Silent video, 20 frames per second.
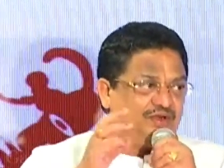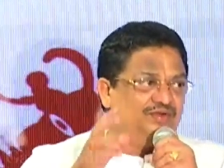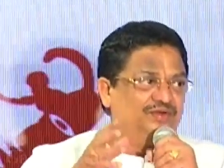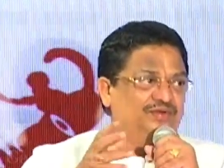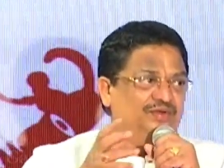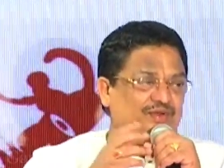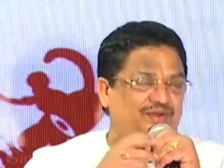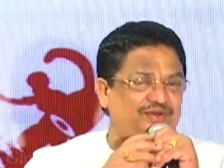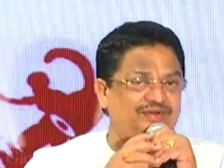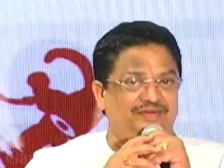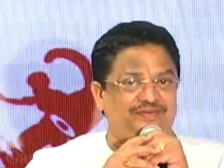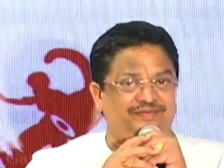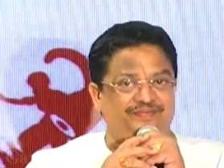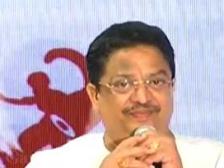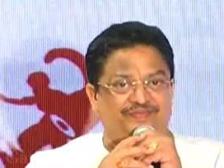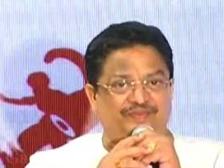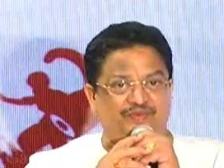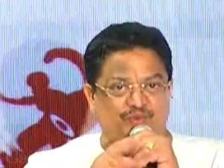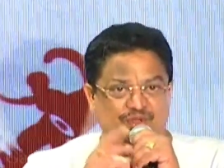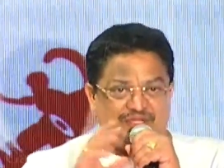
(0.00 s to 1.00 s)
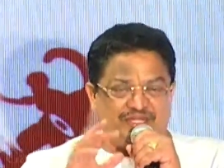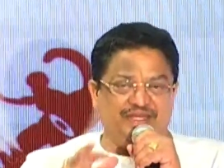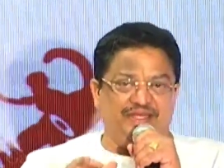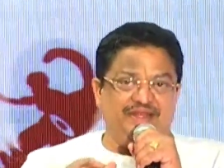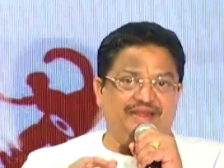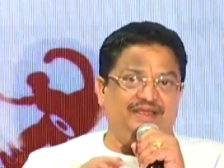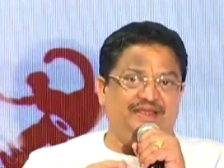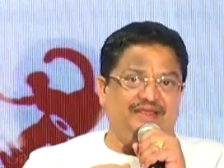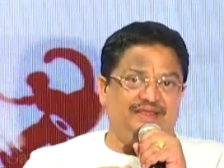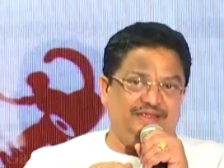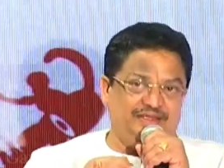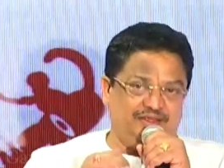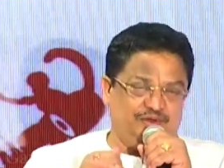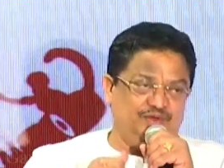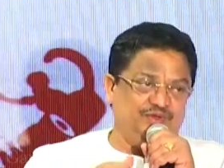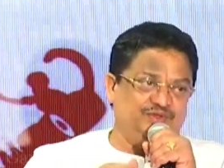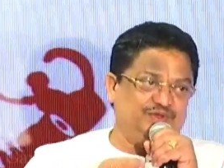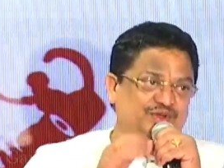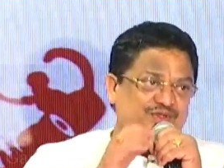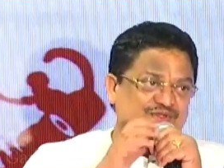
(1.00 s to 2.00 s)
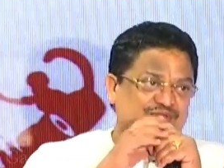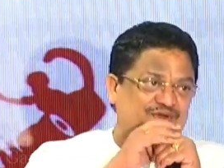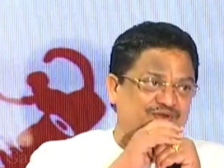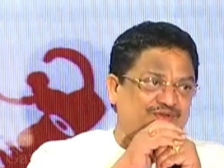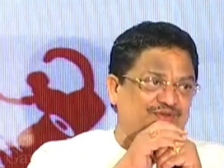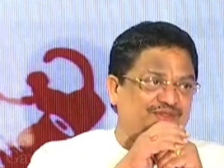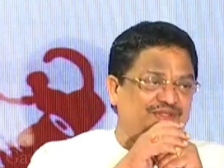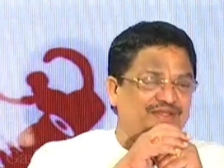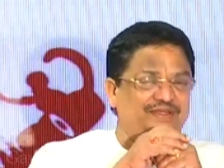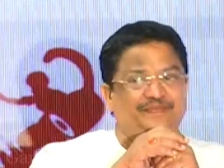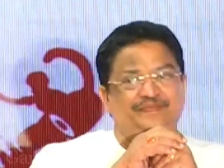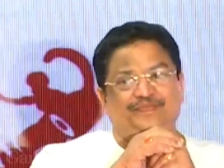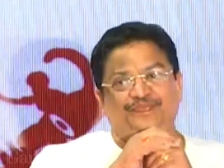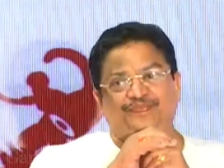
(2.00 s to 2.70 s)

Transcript: కంట్రోల్ ఉంటేనే ఈ రోజుల్లో జరుగుద్ది